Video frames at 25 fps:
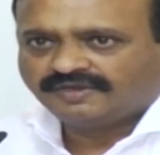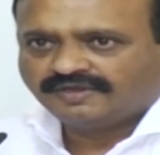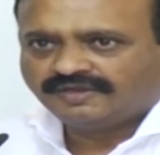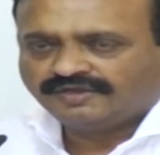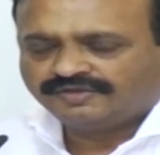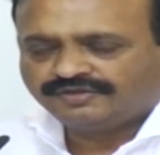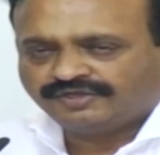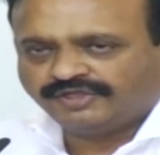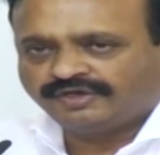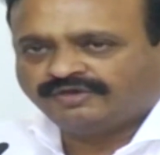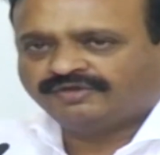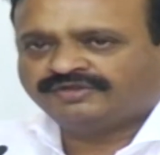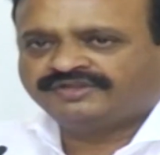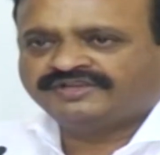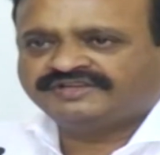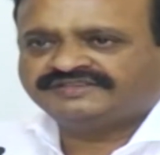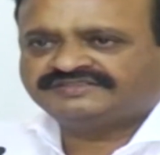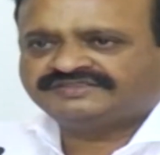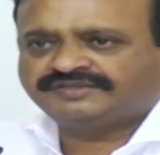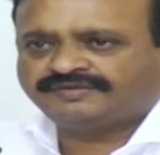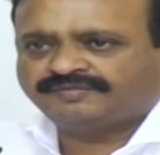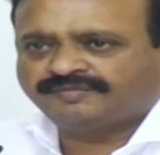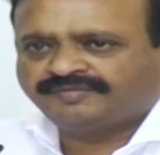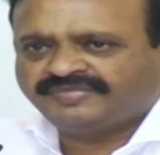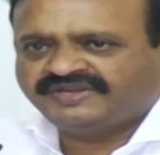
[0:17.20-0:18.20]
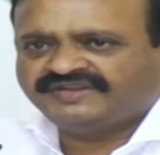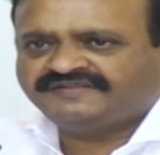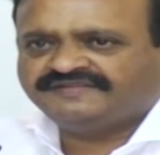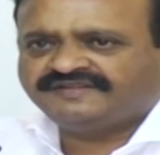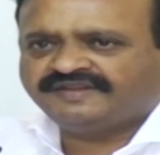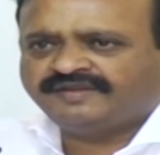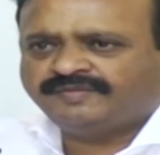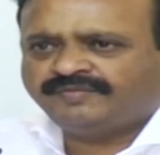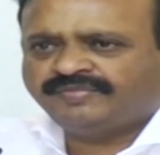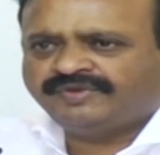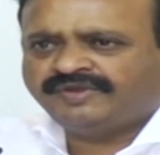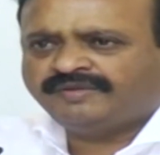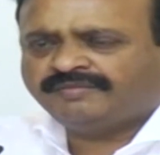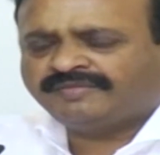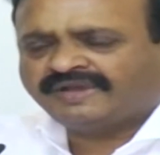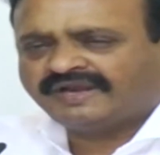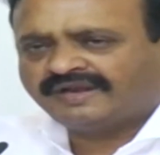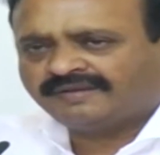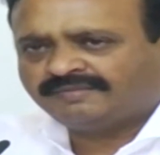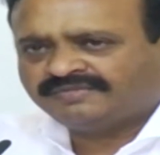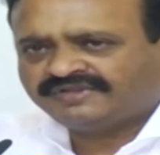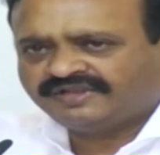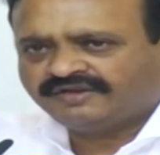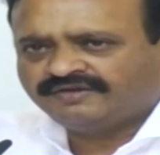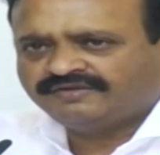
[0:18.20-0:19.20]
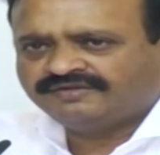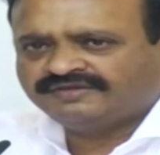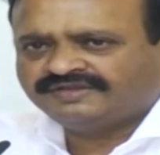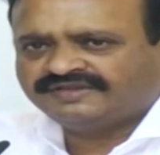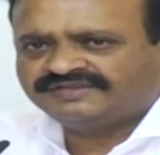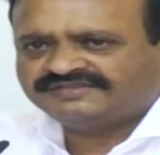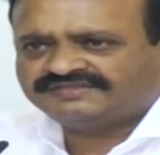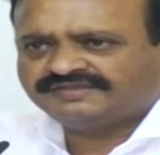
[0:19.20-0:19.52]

తెలుగుదేశం బీజేపీ మళ్ళీ తెలుగుదేశం